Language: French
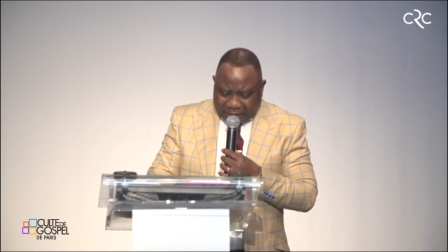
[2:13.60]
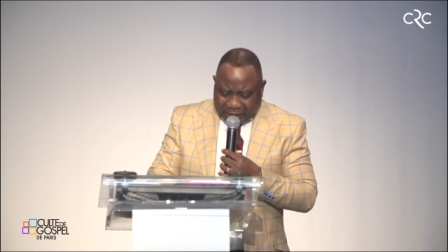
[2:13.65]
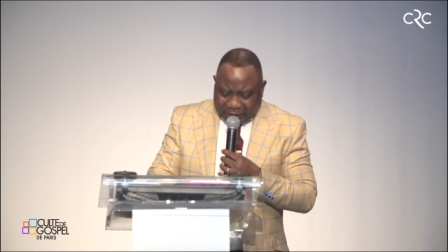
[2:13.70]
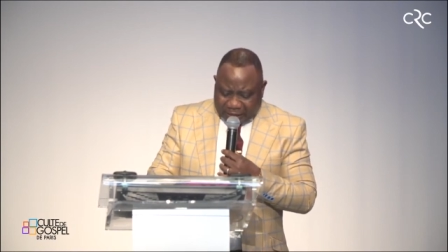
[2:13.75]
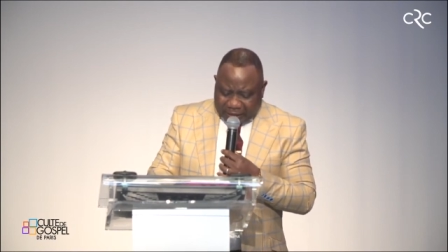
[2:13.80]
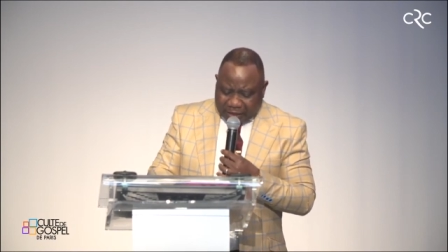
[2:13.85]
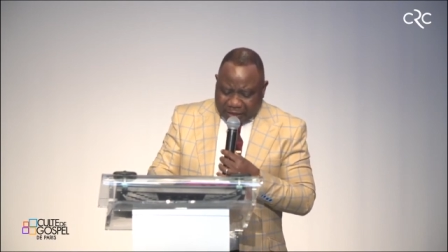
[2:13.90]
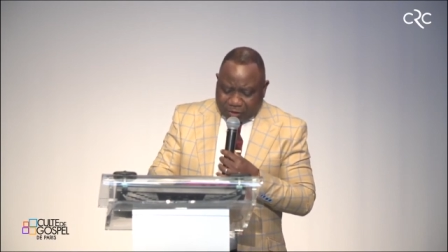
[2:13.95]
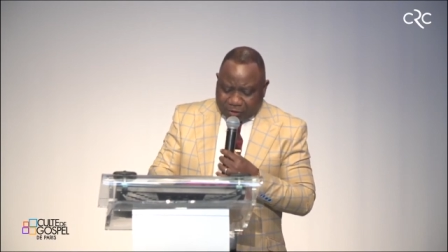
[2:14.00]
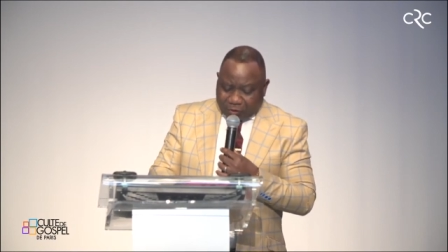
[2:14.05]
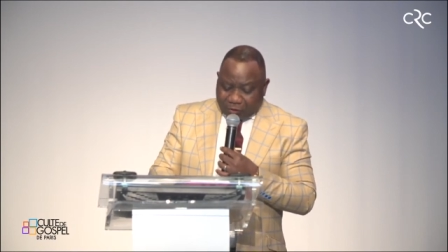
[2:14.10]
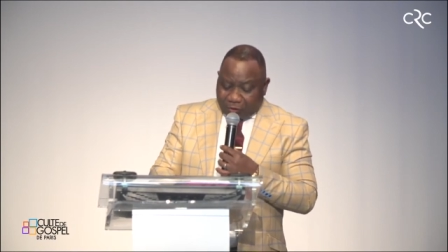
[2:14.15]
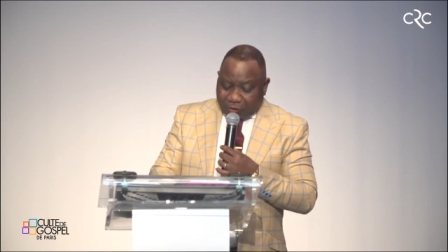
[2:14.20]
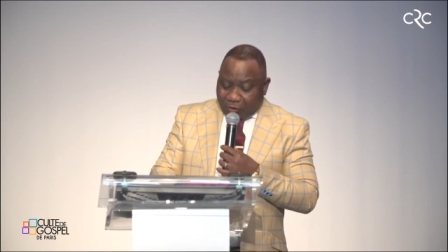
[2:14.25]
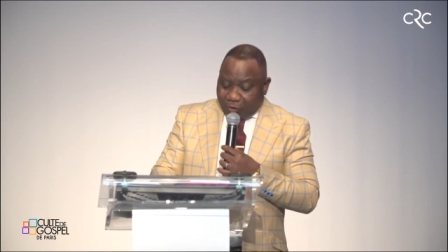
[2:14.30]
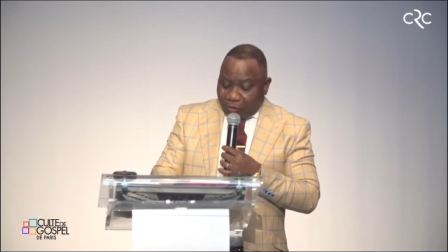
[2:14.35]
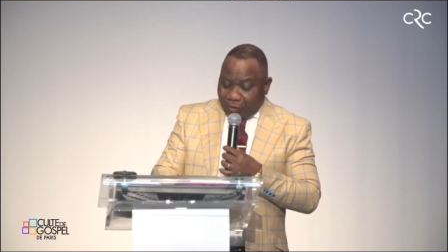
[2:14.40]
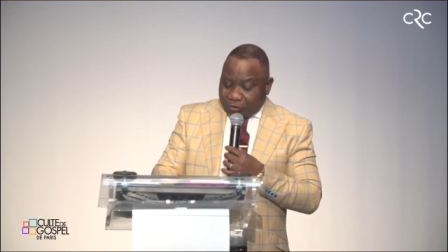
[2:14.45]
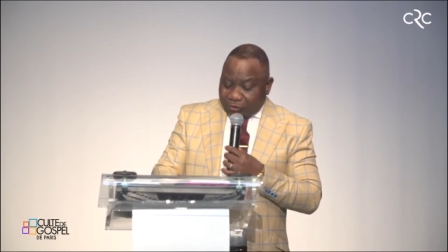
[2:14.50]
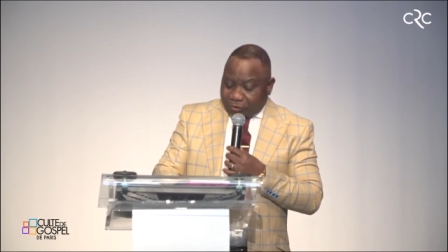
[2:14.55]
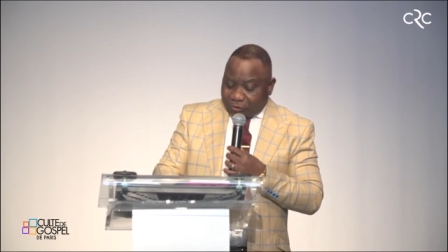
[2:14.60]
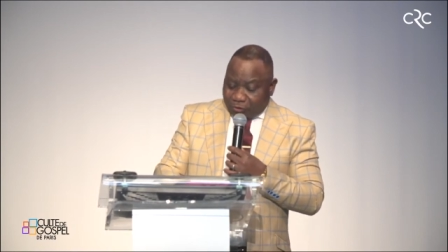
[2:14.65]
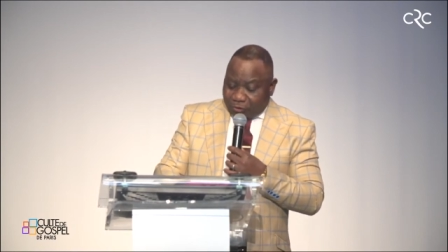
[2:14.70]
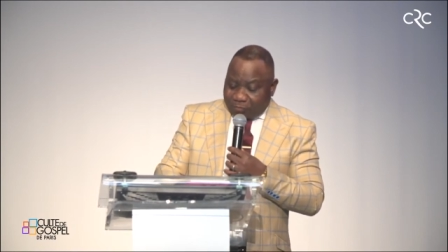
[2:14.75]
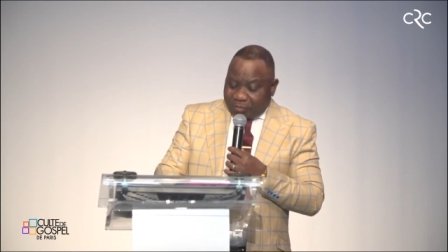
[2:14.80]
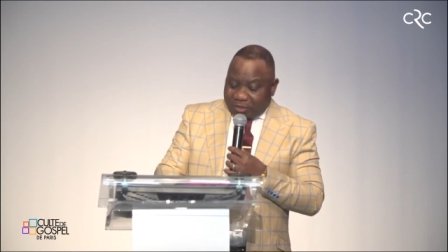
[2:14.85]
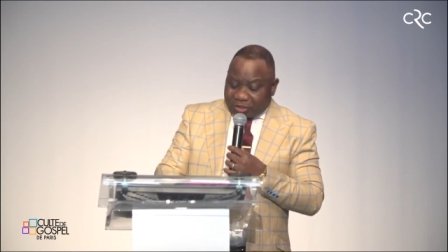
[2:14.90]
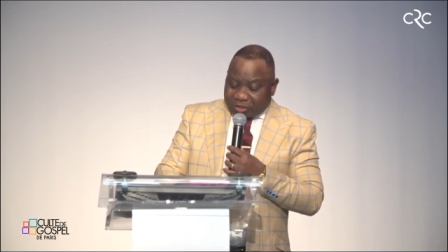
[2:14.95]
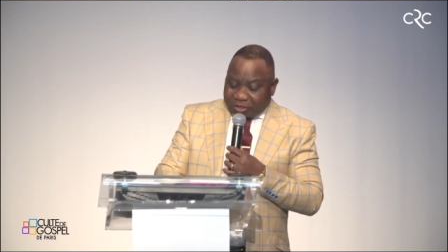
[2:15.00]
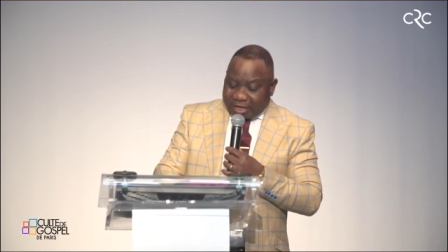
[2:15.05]
Ils
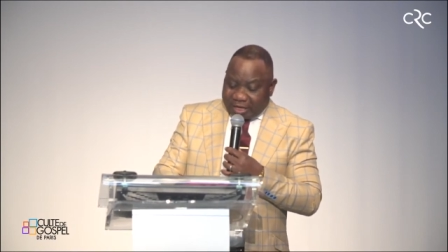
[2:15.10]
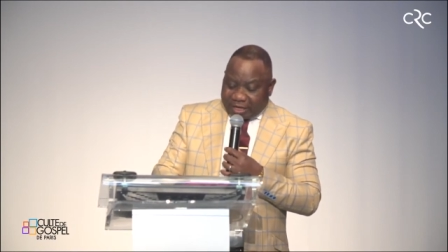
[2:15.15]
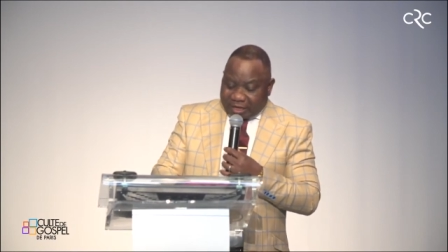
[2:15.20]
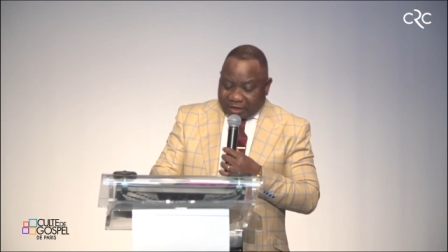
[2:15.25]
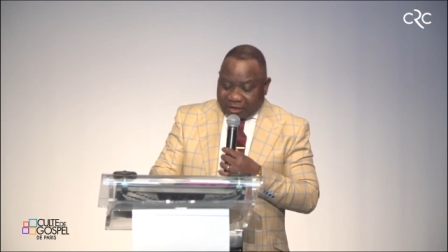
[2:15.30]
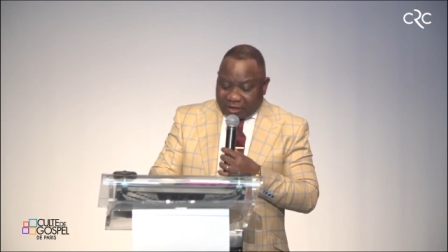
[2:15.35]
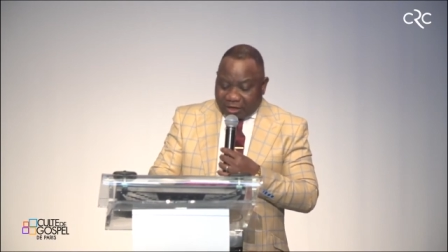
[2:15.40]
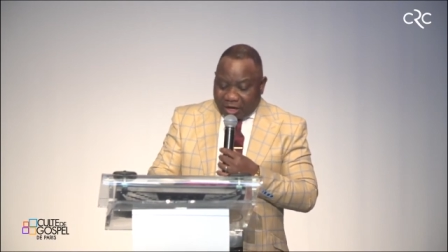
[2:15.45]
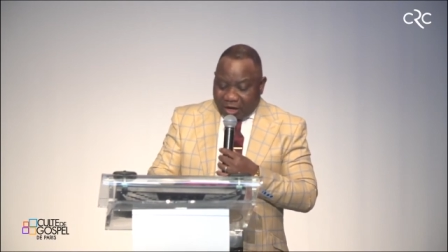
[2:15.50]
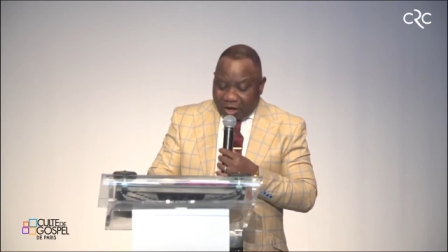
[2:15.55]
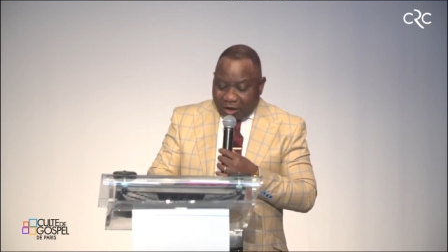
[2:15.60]
obligèrent